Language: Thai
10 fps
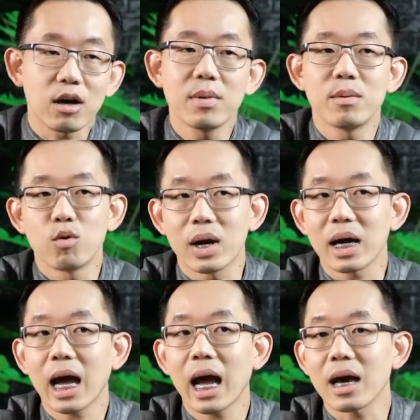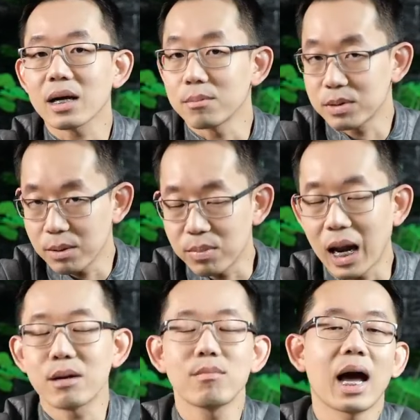ก็มีมูลค่าเกือบ10
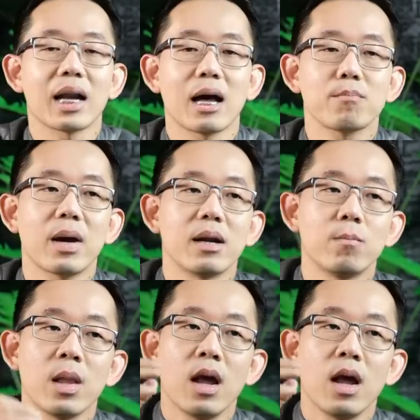ล้านบาทนะเป็น